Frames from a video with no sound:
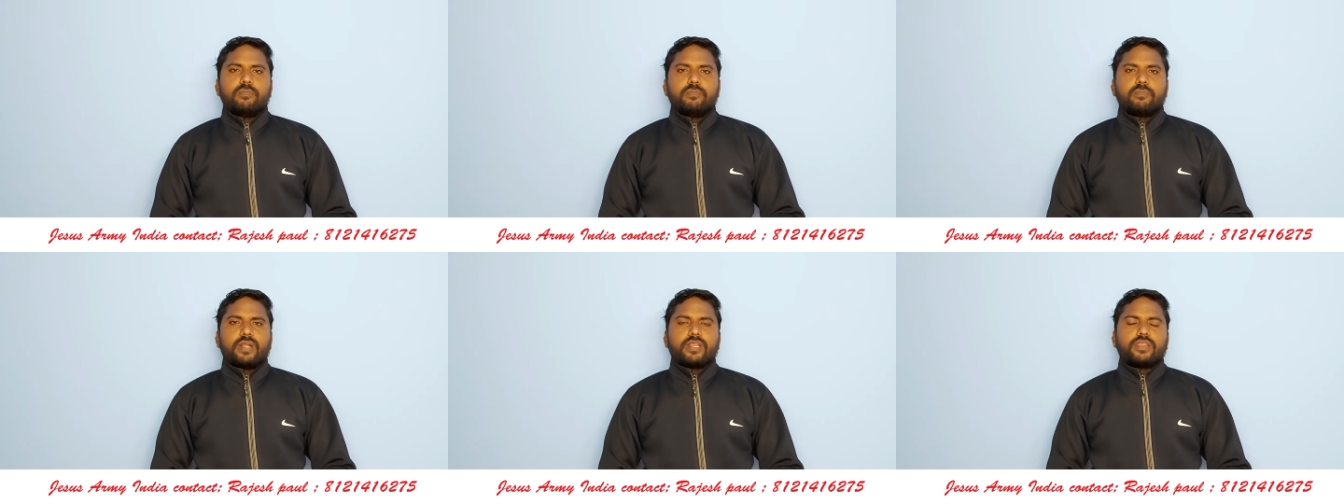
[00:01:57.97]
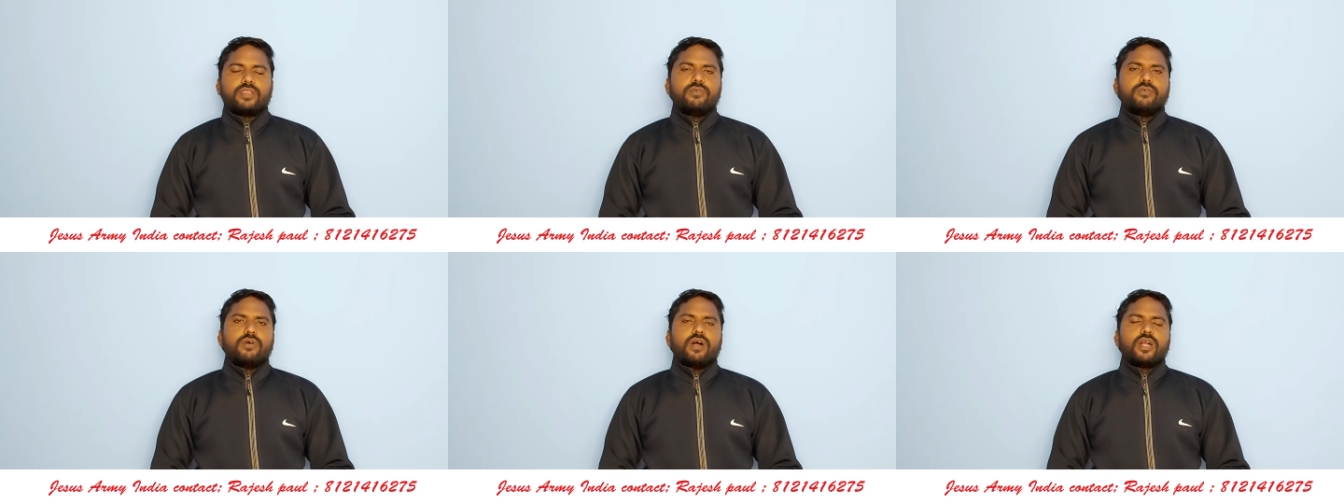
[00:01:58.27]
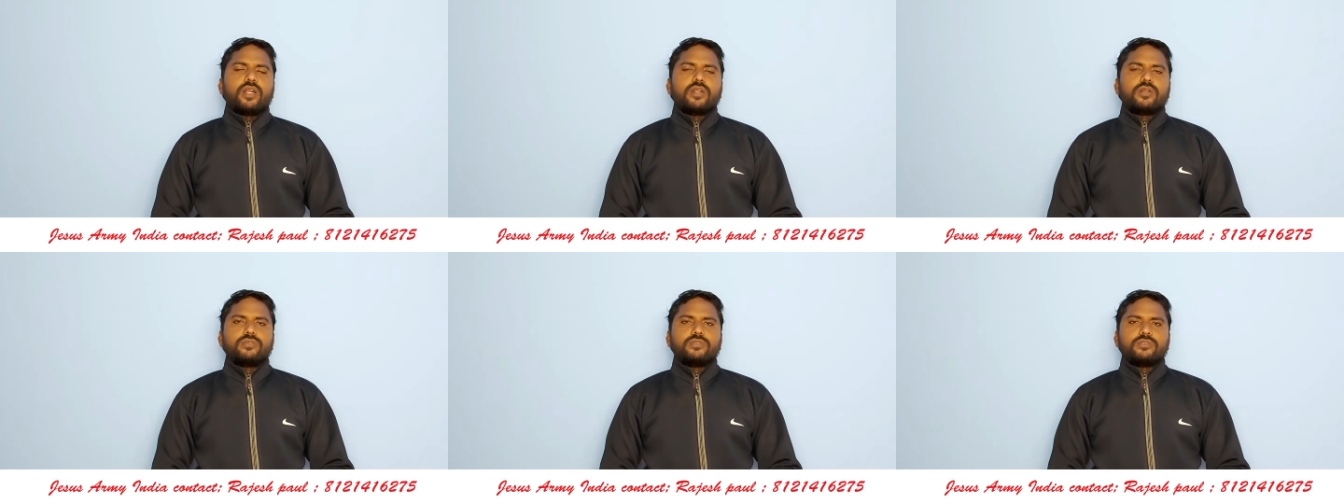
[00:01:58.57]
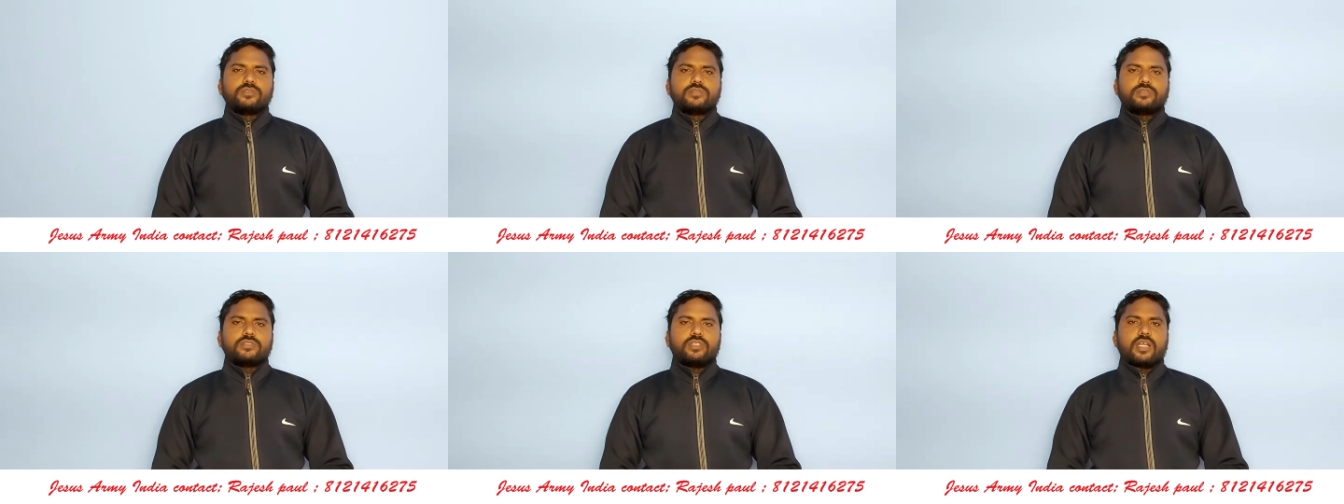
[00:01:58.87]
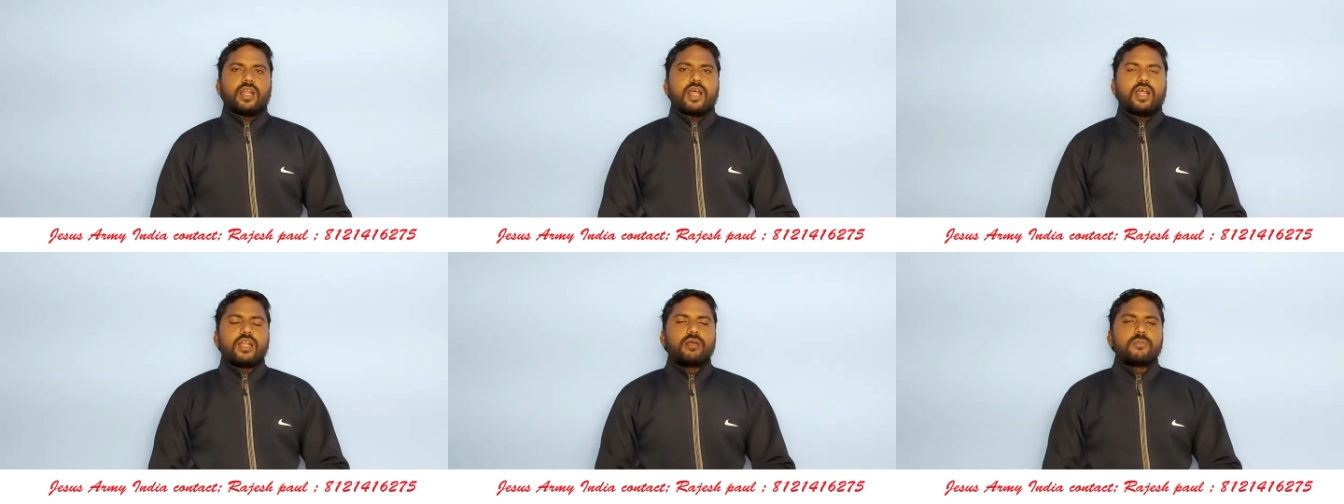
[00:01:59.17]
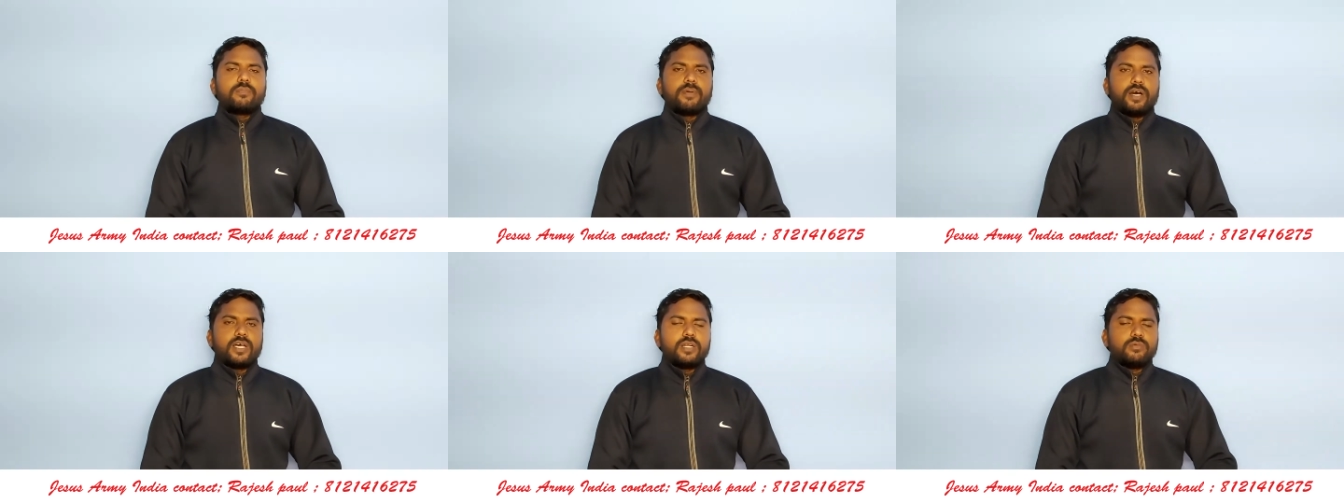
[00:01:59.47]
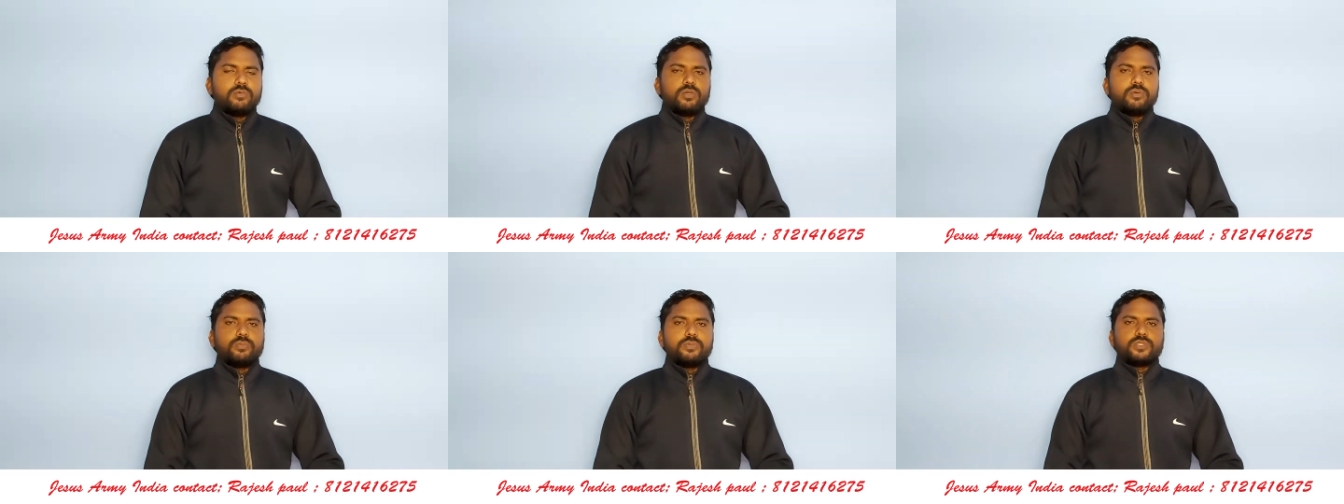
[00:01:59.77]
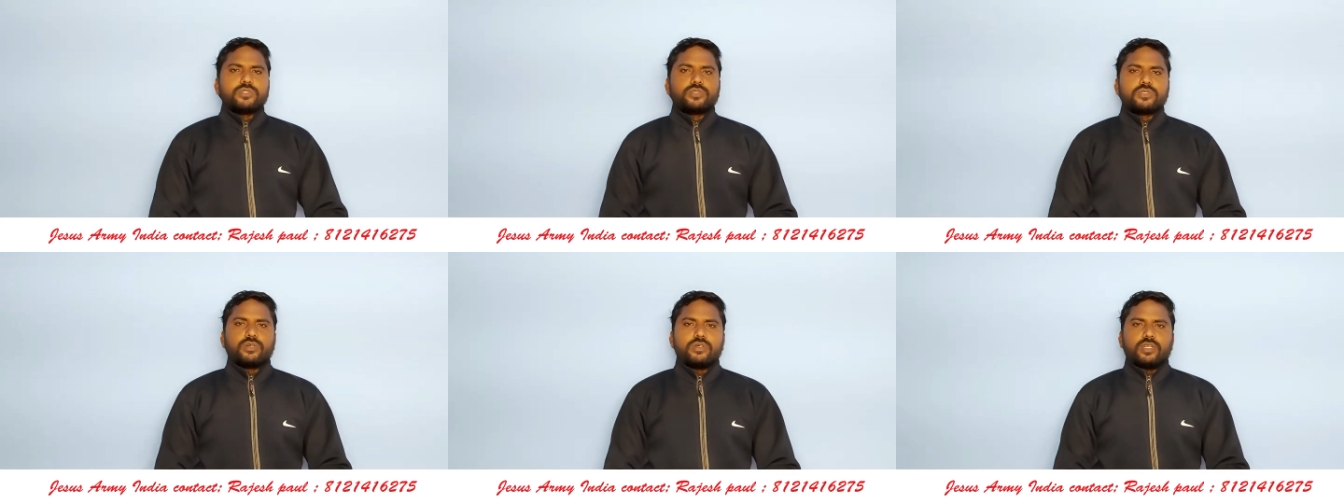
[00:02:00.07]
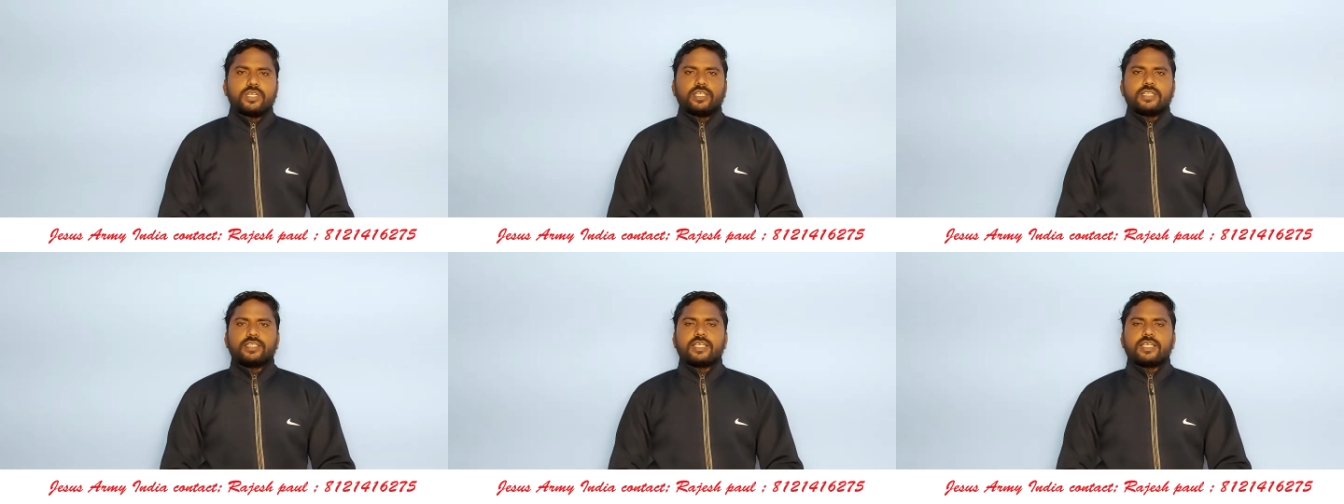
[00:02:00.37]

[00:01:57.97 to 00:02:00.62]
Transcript: ప్రతివాడును తన అన్నపానమును పుచ్చుకొని